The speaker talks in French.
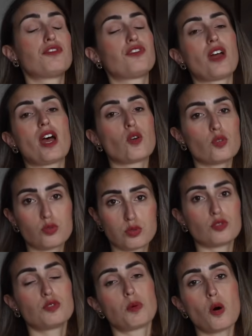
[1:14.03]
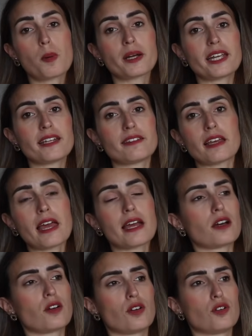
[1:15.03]
le tour du
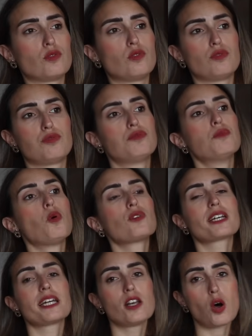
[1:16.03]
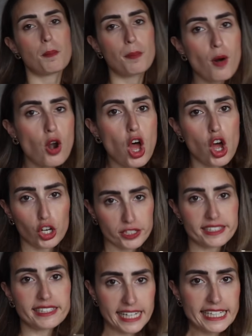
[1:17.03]
propriétaire, euh, de vous montrer l'ampleur
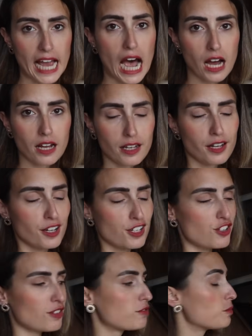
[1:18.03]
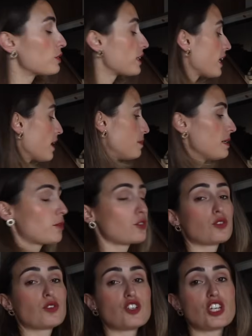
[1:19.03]
des dégâts, je vais vous montrer rapidement
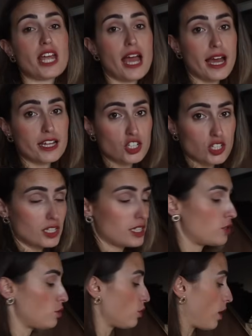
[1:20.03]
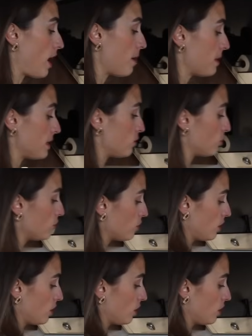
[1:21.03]
ce que j'ai acheté sur Amazon,